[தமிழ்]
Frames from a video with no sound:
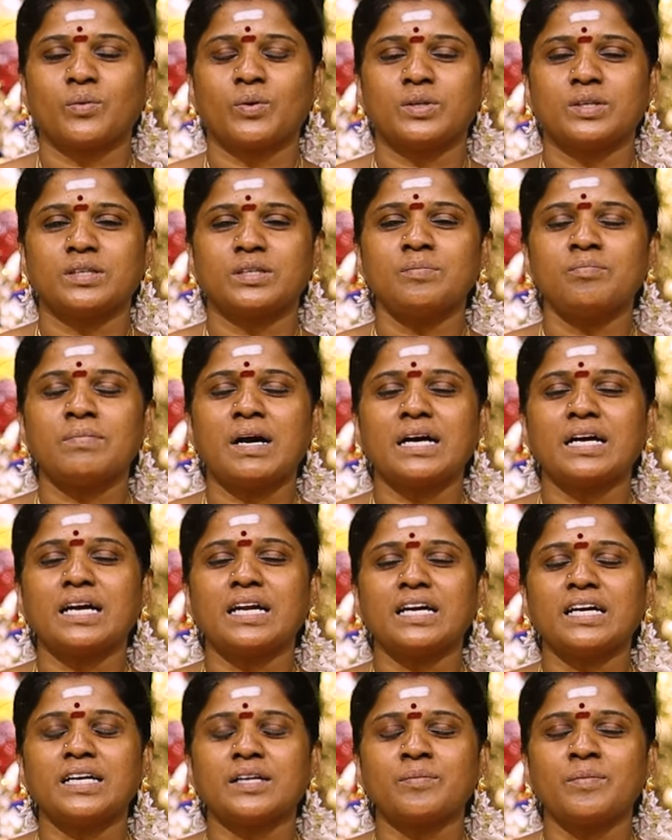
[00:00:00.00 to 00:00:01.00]
ஒரு
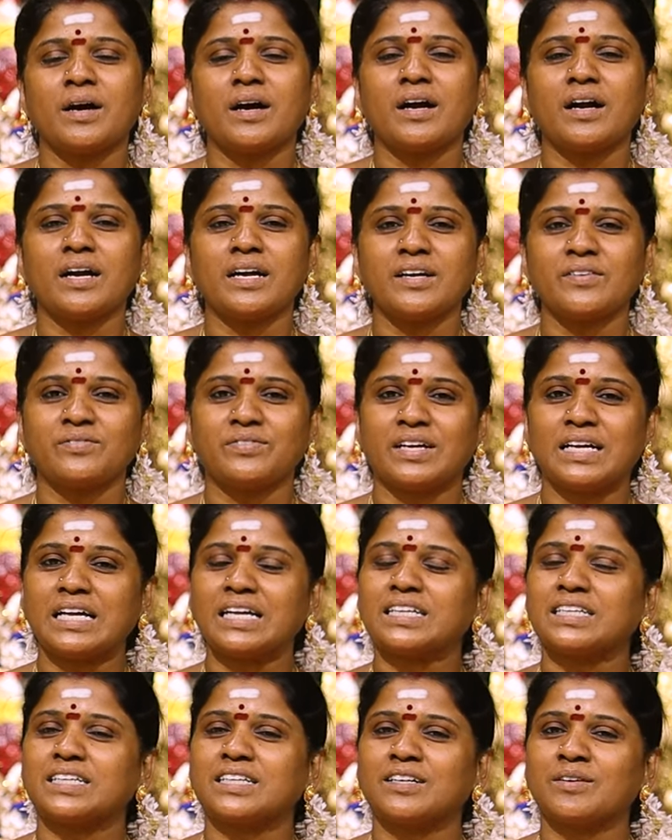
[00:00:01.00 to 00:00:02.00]
மங்களகரமான
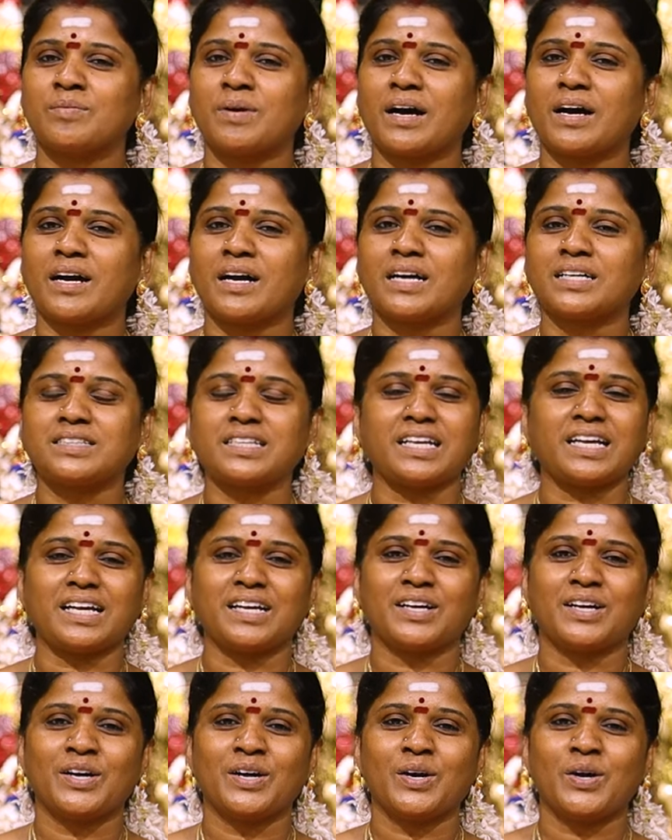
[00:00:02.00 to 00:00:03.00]
விளக்கு மாதிரி
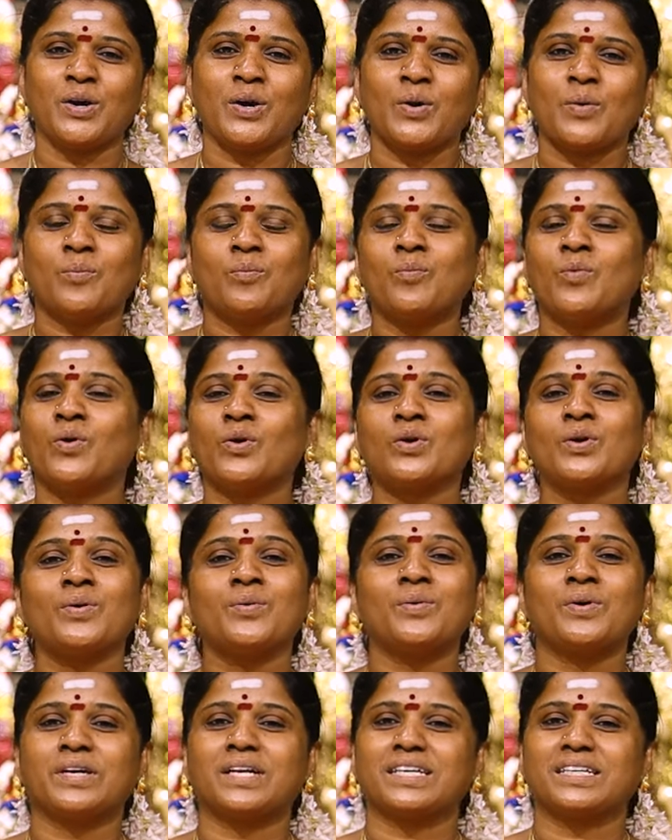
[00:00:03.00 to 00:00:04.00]

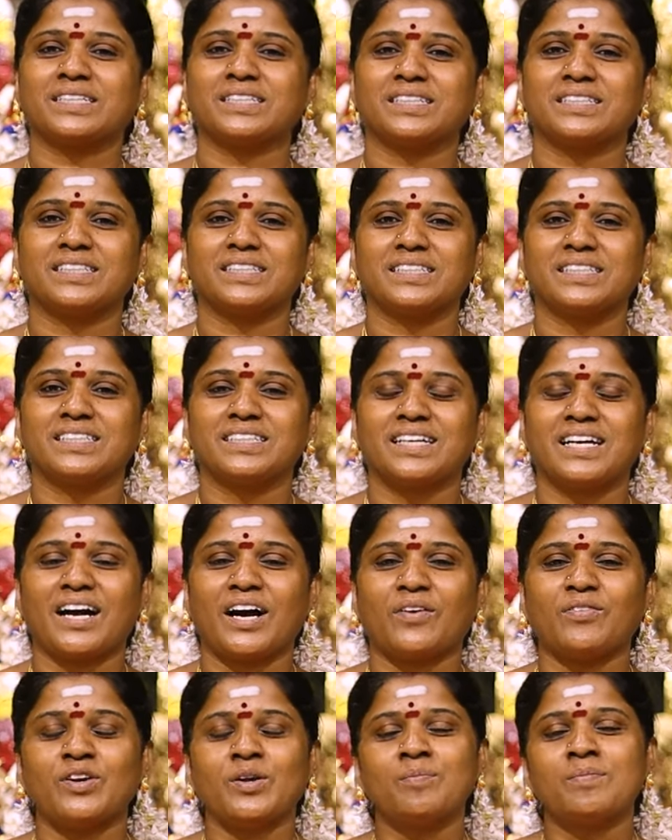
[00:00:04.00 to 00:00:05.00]
முகம் உனக்கு
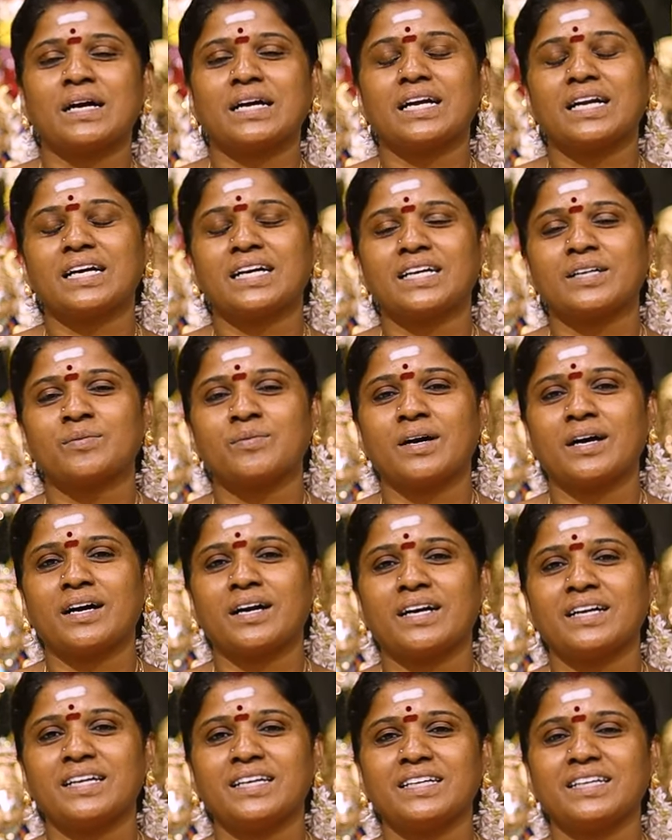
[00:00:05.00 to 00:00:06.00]
அவ்வளவு
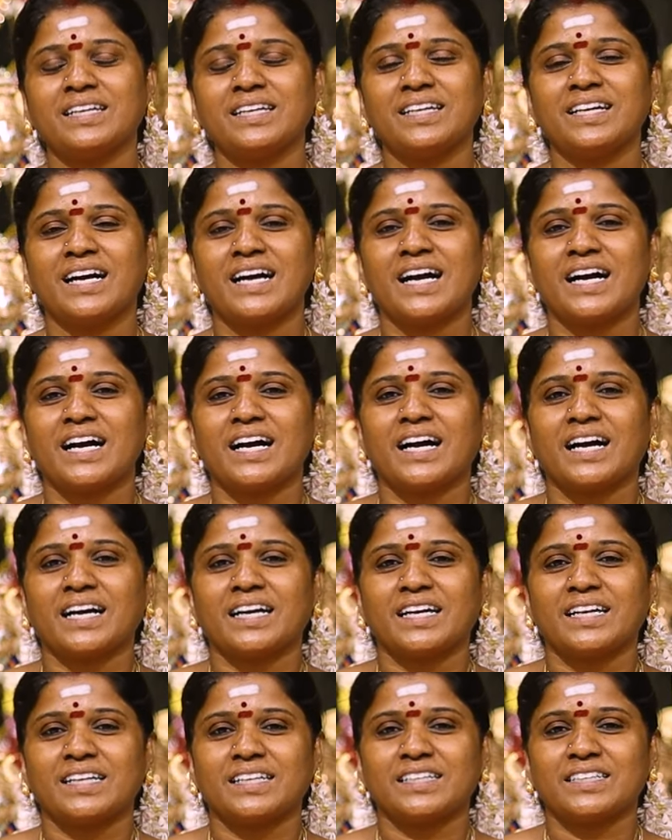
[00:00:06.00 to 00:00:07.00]
மங்களகரமான
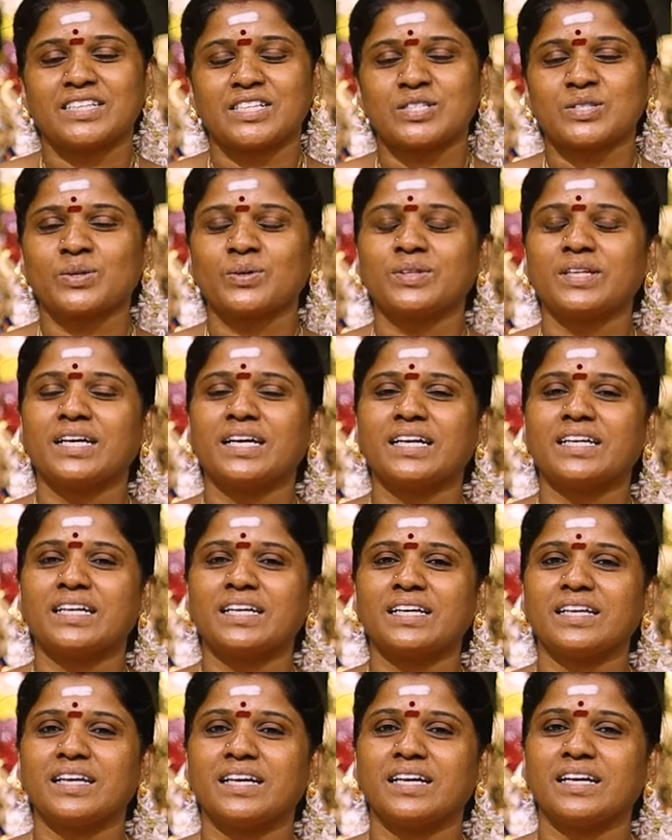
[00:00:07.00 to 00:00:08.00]
யசோதை
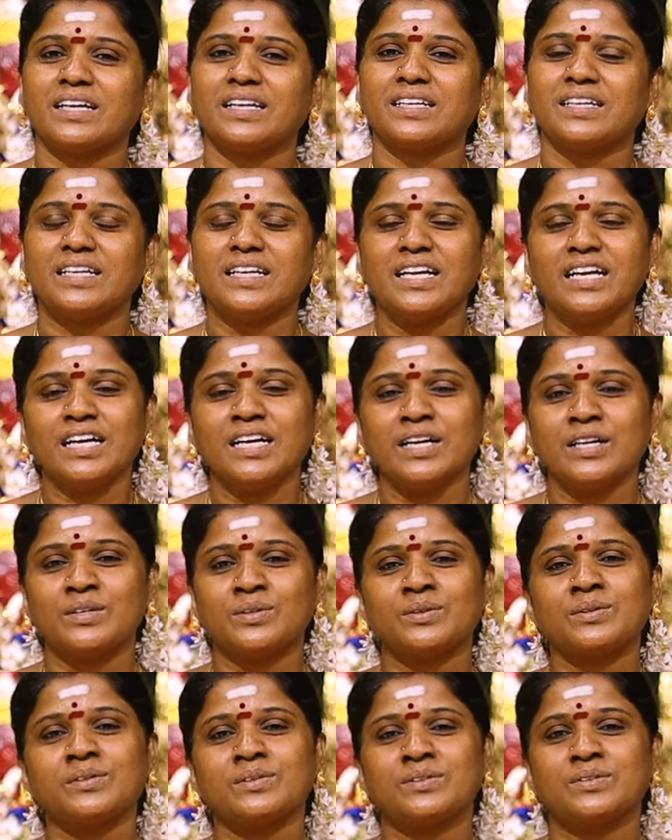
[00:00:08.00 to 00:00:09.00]
அன்னையே
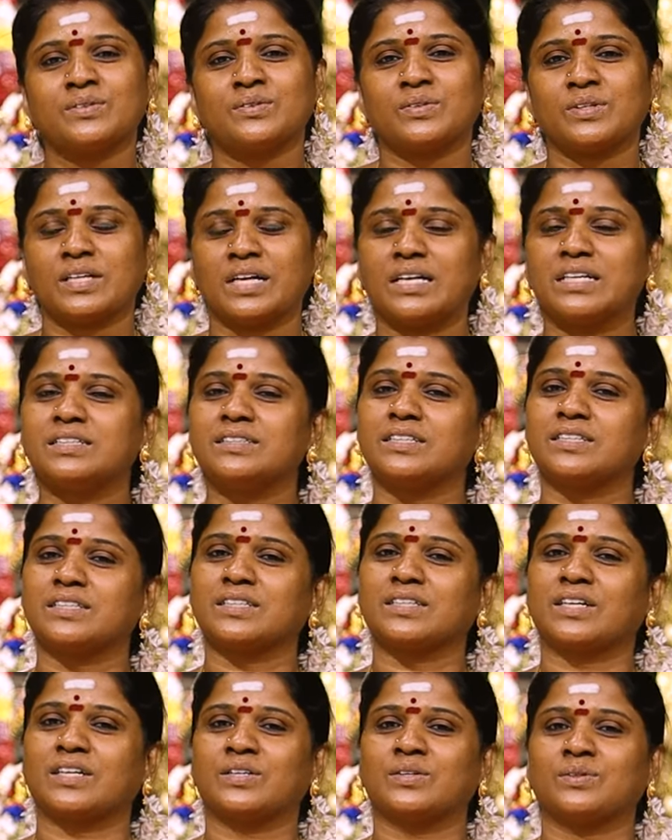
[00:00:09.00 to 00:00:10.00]
நீங்களும்
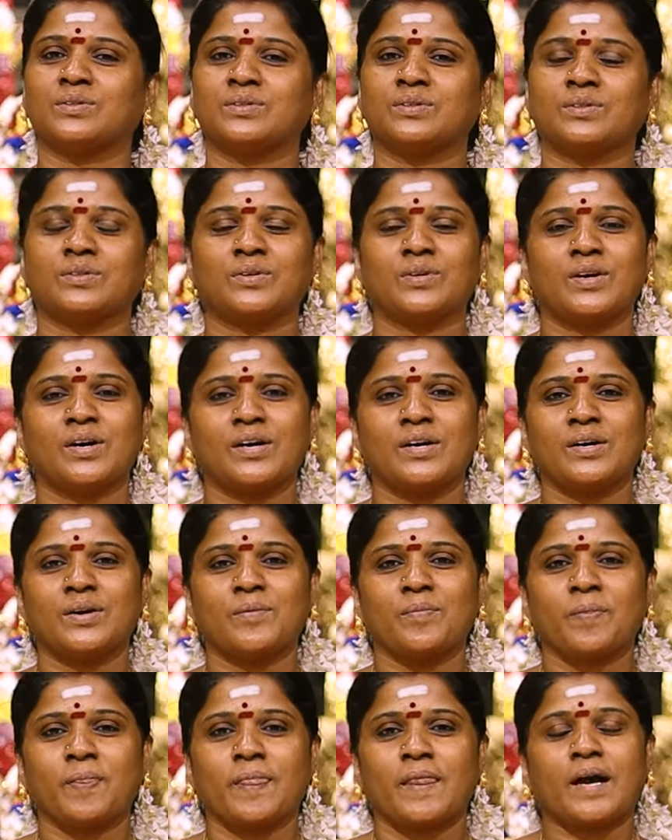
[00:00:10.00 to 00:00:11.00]
எழுந்திருக்கணும்
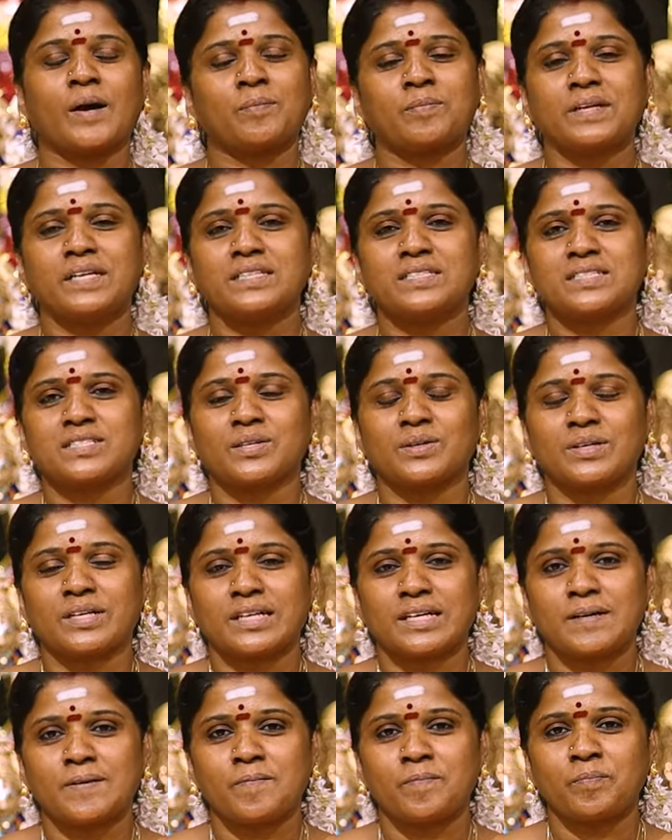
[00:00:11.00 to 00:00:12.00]
அப்படின்னு
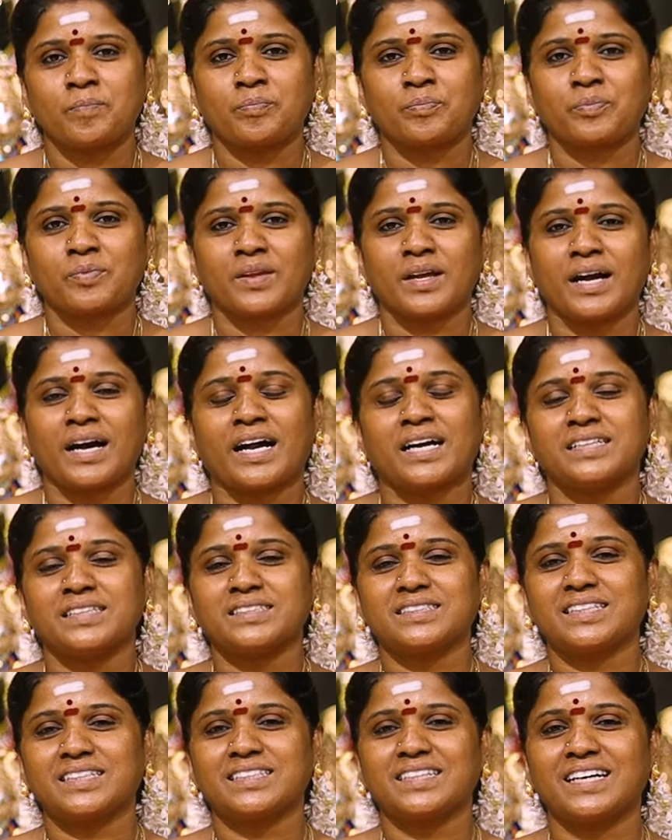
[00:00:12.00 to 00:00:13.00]
சொல்றா
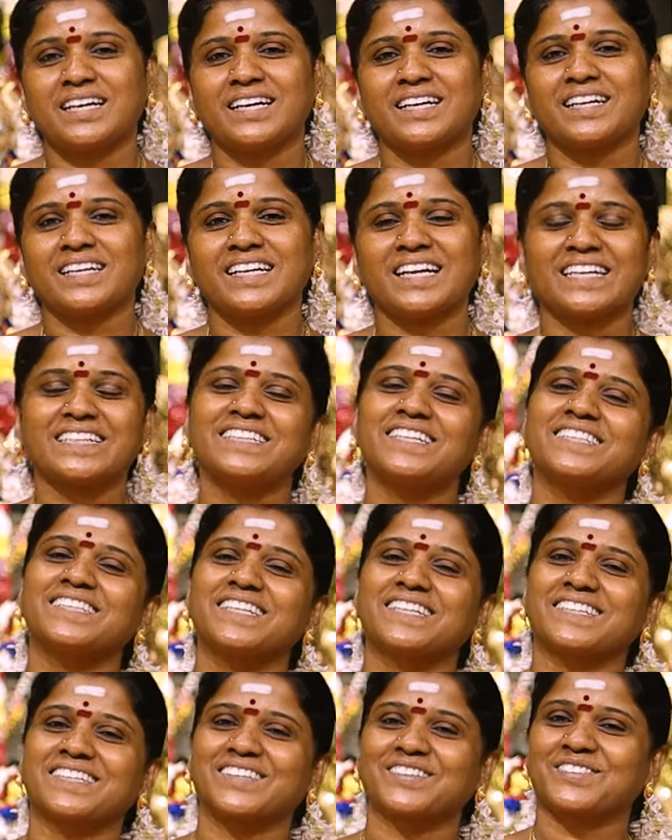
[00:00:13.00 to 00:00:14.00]
அடுத்ததா
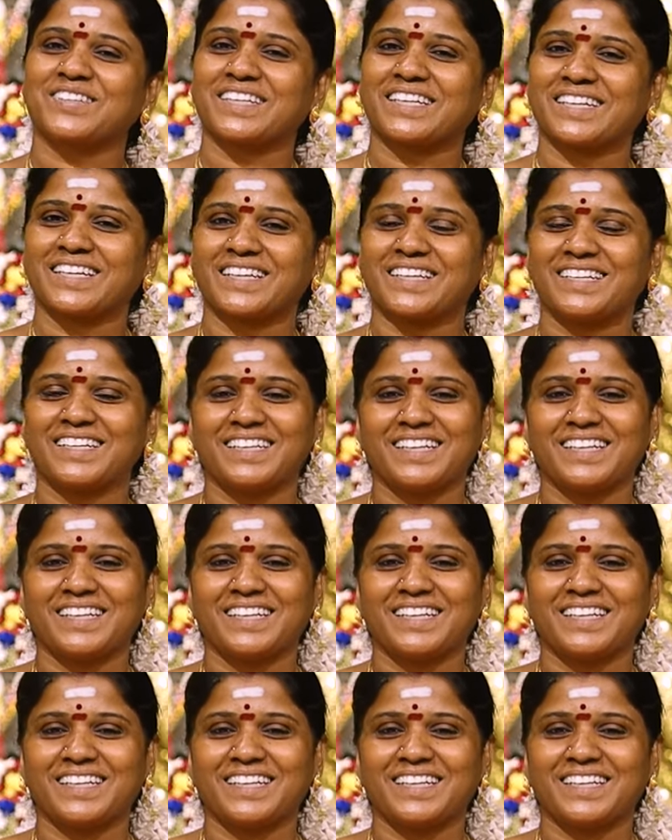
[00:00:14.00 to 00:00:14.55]
கண்ணன் கிட்ட வர்றா